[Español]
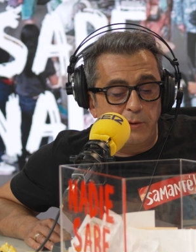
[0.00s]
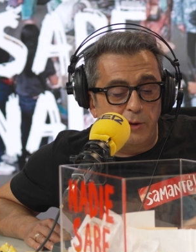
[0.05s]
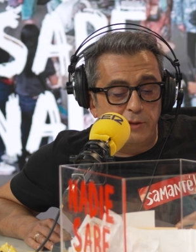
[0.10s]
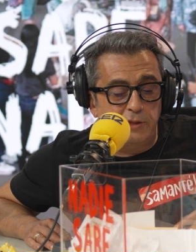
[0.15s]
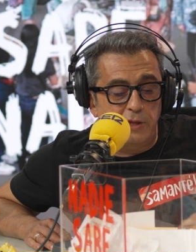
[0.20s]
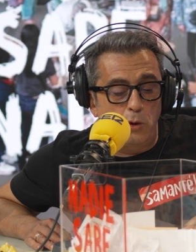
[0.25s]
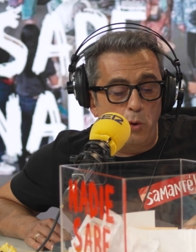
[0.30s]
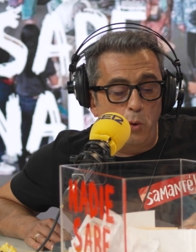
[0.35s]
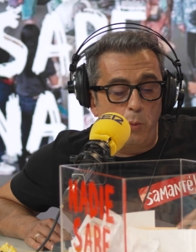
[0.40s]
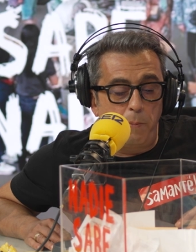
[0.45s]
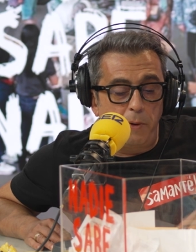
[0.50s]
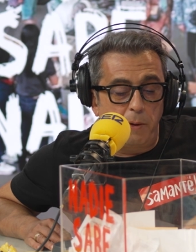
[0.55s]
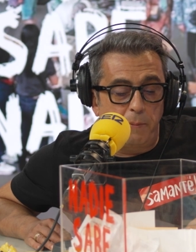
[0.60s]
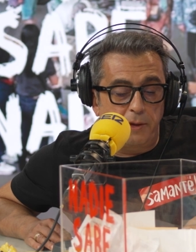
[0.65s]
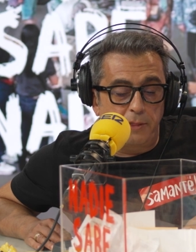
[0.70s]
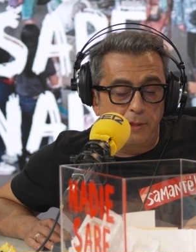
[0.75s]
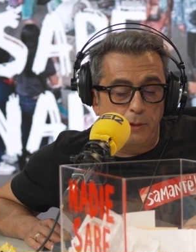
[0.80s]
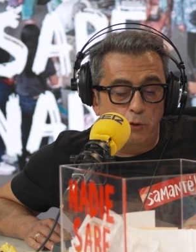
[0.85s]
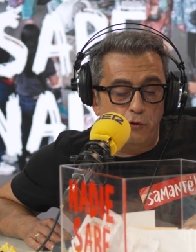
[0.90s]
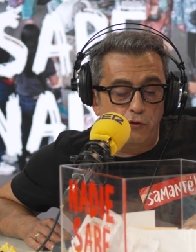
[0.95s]
ahora tengo un
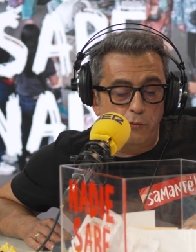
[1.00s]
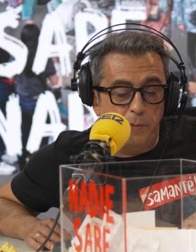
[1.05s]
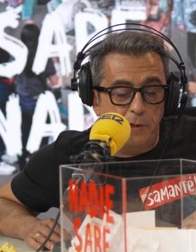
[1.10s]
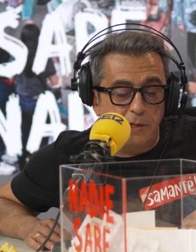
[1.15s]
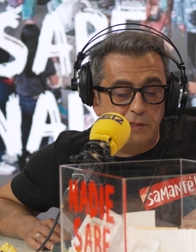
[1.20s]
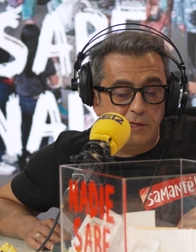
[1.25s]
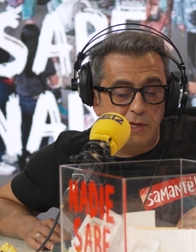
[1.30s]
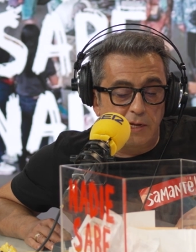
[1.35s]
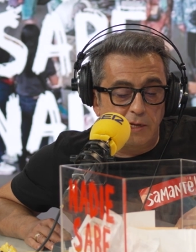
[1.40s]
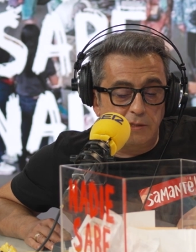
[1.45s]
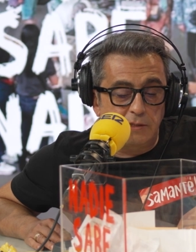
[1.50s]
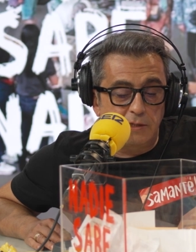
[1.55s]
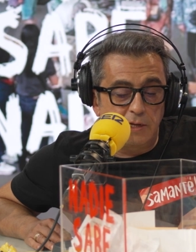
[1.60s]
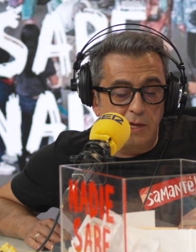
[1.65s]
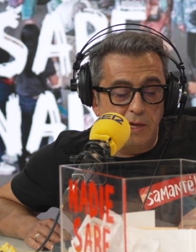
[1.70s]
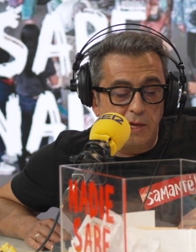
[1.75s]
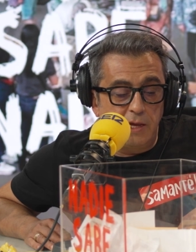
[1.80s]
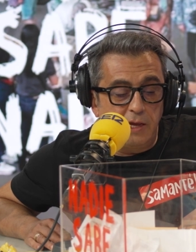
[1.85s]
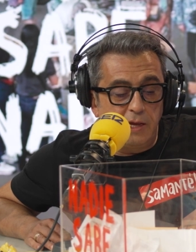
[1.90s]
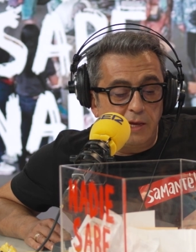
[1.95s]
bebé de dos meses
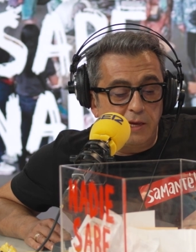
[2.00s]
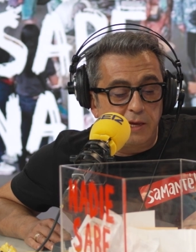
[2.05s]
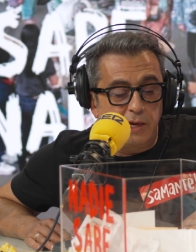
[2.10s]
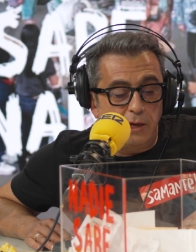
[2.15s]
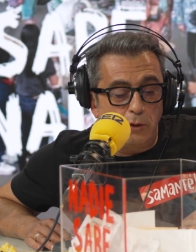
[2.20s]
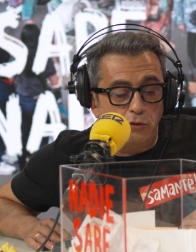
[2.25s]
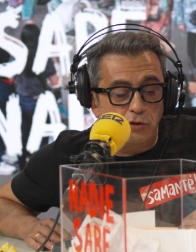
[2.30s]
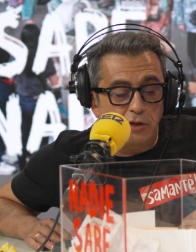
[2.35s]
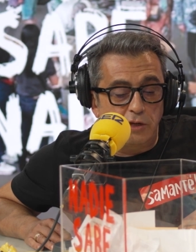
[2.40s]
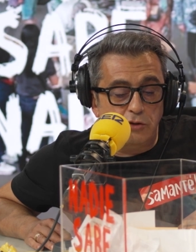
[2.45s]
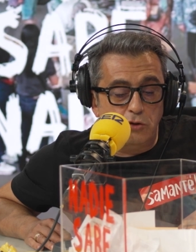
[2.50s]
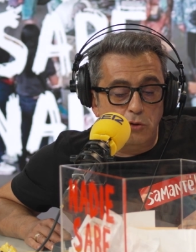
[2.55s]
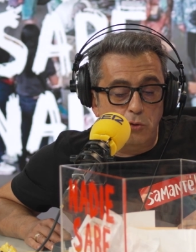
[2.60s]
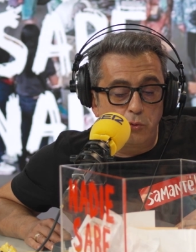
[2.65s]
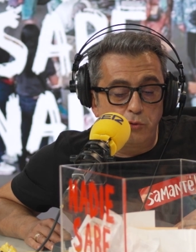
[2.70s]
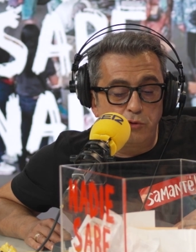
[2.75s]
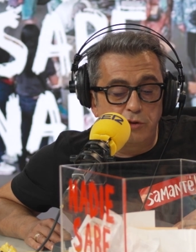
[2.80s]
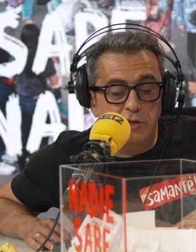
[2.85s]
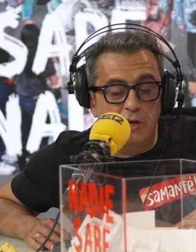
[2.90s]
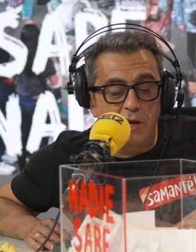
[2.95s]
que os
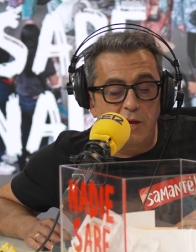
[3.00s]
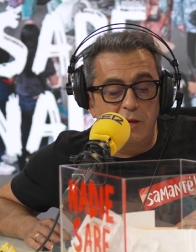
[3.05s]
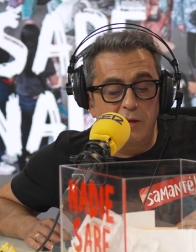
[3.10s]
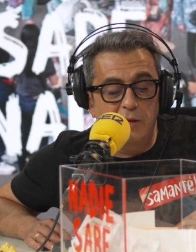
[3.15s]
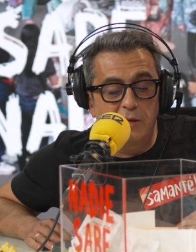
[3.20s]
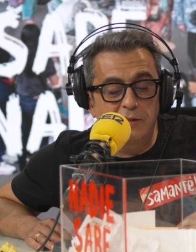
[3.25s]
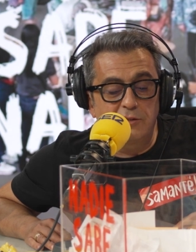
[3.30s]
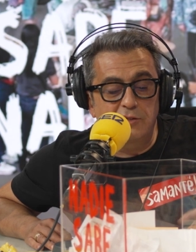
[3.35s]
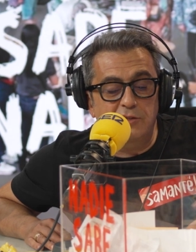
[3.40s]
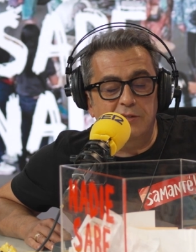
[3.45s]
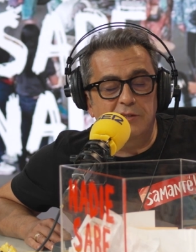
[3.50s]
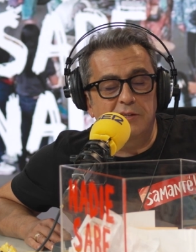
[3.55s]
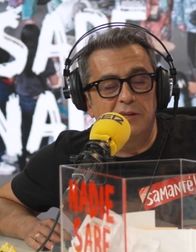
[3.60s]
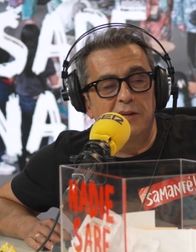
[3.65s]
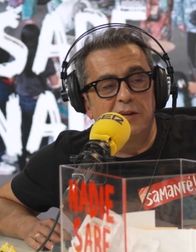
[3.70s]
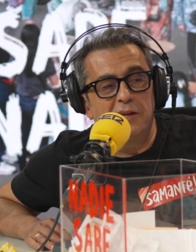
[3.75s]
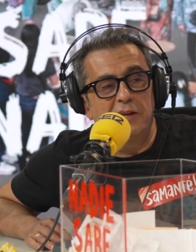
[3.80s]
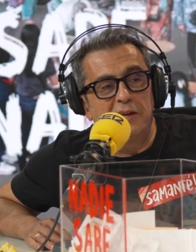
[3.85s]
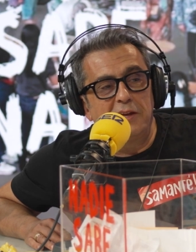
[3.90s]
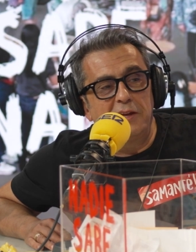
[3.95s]
escucha
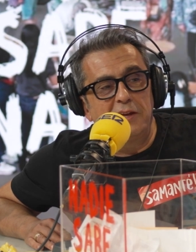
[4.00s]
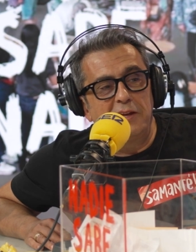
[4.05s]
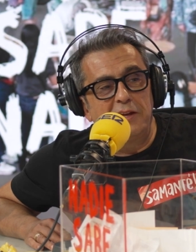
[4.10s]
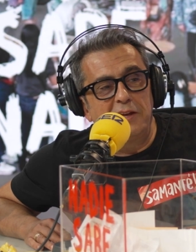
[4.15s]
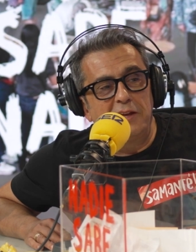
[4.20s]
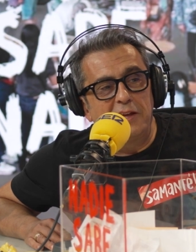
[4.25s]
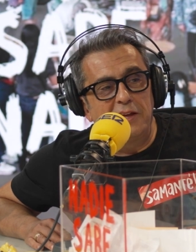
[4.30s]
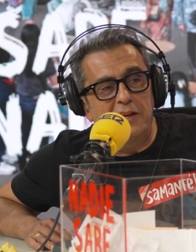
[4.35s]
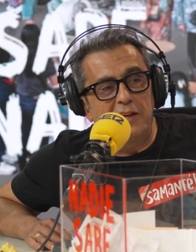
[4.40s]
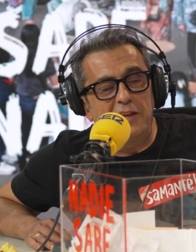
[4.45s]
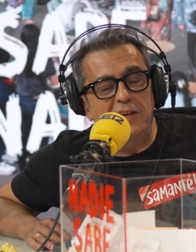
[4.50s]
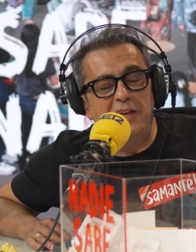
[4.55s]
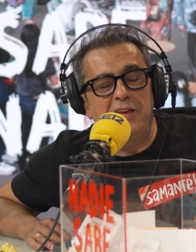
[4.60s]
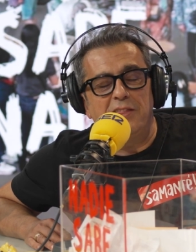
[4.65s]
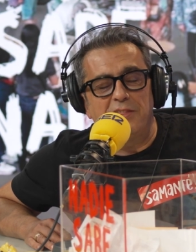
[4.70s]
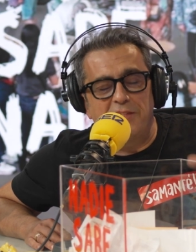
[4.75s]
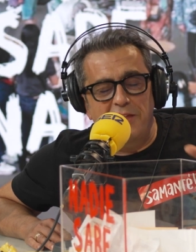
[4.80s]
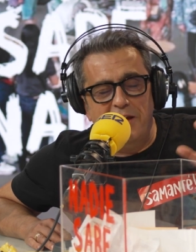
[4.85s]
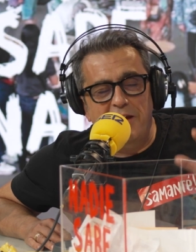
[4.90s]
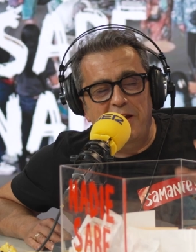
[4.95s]
ah. y
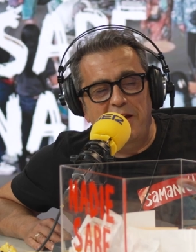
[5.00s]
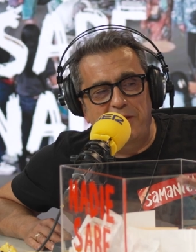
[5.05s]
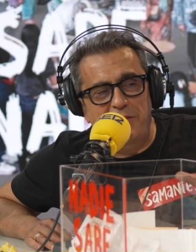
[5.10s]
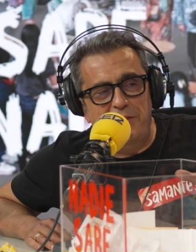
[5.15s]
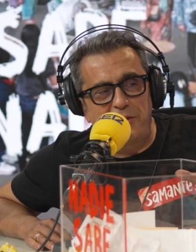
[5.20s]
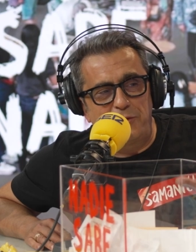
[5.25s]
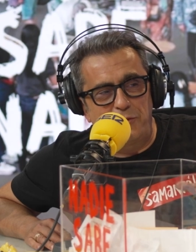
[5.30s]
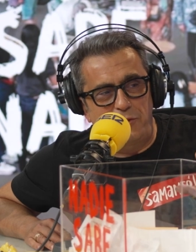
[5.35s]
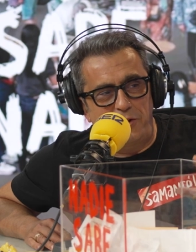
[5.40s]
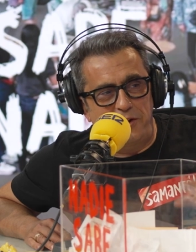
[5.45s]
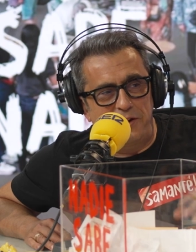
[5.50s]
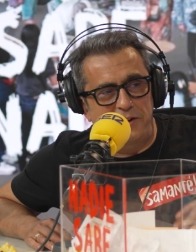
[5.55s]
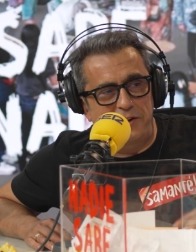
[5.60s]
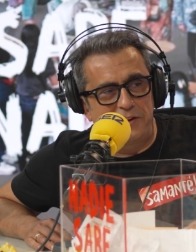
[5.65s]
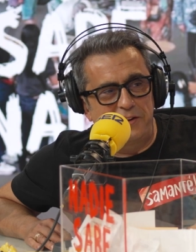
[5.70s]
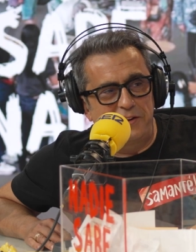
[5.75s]
deja de llorar.